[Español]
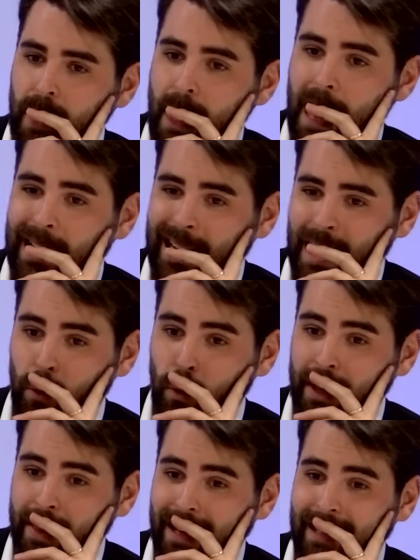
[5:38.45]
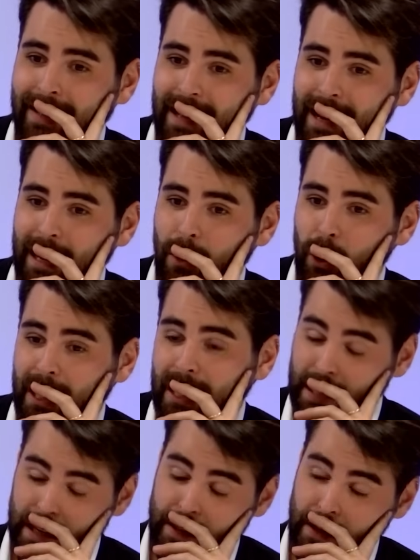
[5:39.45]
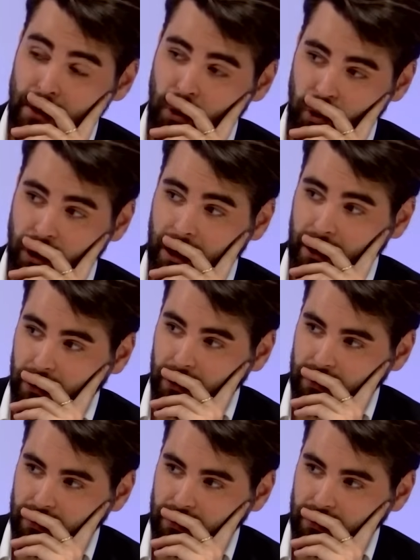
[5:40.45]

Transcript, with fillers: a la nulidad radical originaria del contrato.